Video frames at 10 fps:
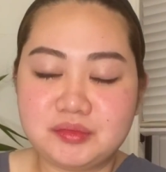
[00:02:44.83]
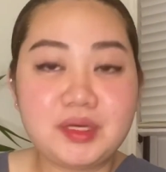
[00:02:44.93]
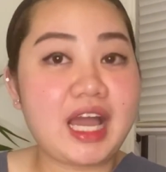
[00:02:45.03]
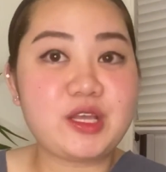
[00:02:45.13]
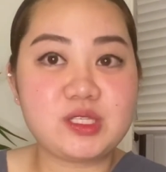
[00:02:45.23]

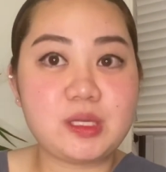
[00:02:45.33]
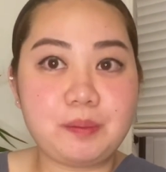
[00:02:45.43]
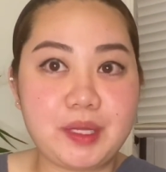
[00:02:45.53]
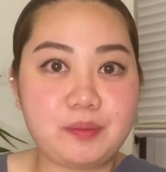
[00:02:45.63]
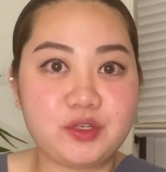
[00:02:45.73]
mag-ayos ng
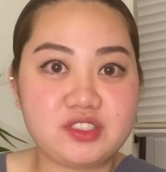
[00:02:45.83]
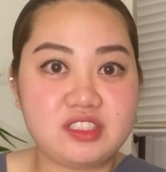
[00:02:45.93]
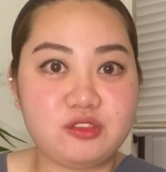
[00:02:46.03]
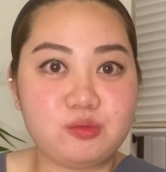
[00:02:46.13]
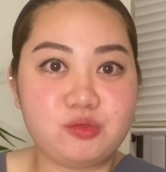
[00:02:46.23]
papers
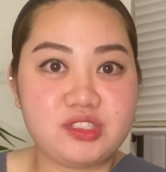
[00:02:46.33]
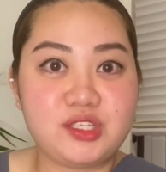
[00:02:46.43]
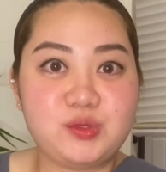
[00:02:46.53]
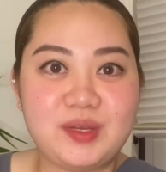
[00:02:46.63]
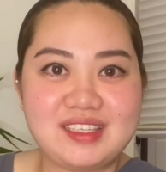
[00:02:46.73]
dito po
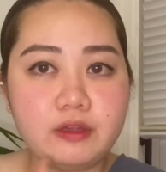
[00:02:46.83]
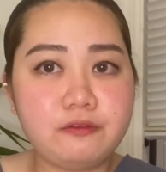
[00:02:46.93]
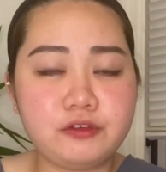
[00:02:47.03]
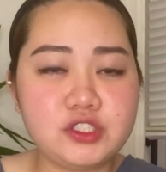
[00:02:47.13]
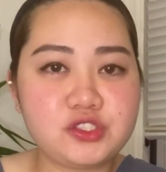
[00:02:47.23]
sa US.
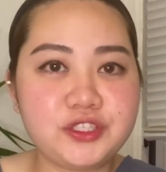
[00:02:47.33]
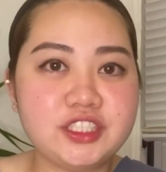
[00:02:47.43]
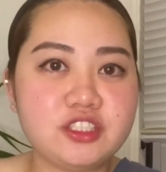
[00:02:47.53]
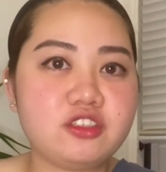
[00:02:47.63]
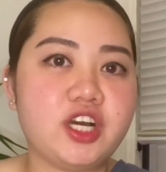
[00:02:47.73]
First
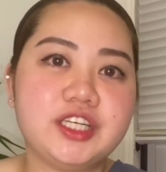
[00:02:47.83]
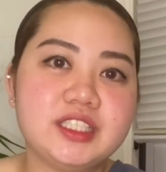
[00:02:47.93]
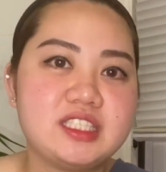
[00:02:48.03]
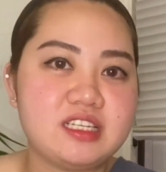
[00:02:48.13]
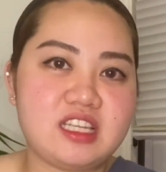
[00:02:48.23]
credit
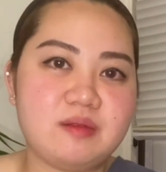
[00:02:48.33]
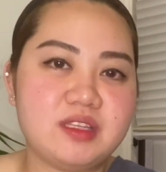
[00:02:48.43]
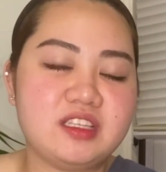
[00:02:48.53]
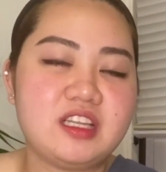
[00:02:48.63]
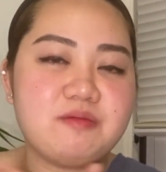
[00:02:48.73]
card na, na,
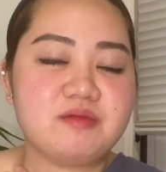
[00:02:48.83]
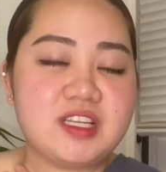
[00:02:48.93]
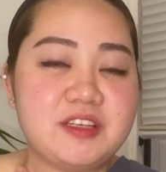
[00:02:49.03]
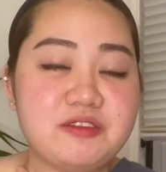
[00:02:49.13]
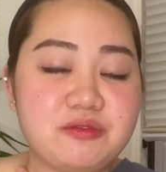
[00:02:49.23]
na,
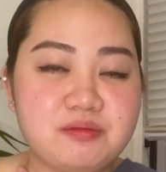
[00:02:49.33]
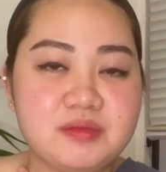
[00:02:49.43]
na, na